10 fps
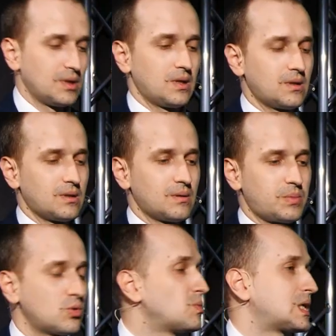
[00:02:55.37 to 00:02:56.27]
А,
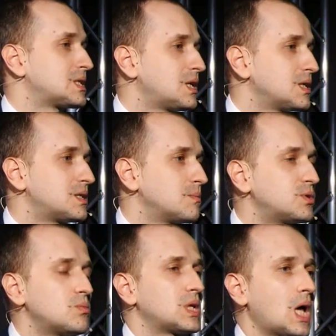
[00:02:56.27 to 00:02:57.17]
потом Ой, оказалось,
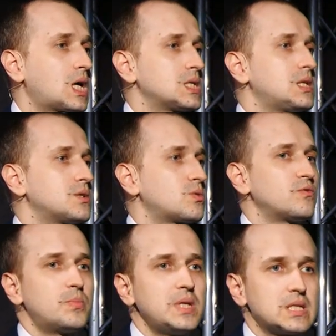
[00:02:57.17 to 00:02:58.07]
потом оказалось, что
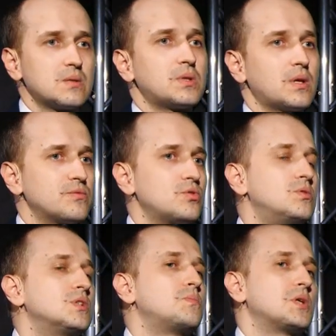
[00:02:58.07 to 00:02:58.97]
в принципе там все
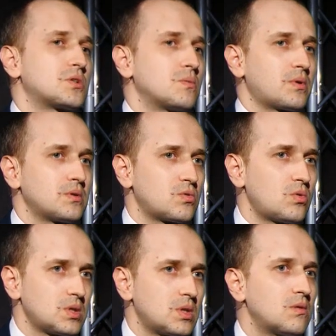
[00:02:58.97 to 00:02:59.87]
неспешно
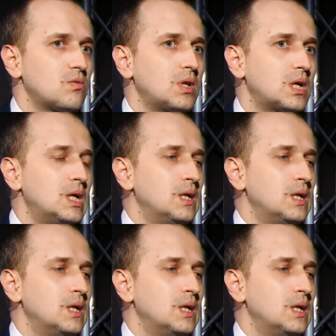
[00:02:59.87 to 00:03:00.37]
происходит довольно.